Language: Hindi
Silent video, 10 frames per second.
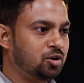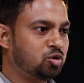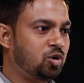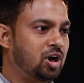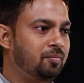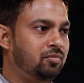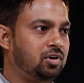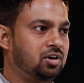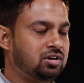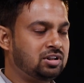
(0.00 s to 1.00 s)
तो हम
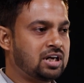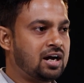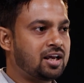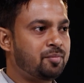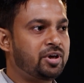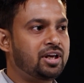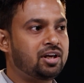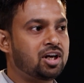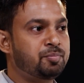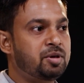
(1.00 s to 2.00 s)
जारा
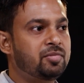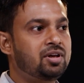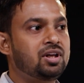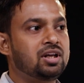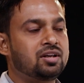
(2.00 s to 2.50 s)
में गर्मी में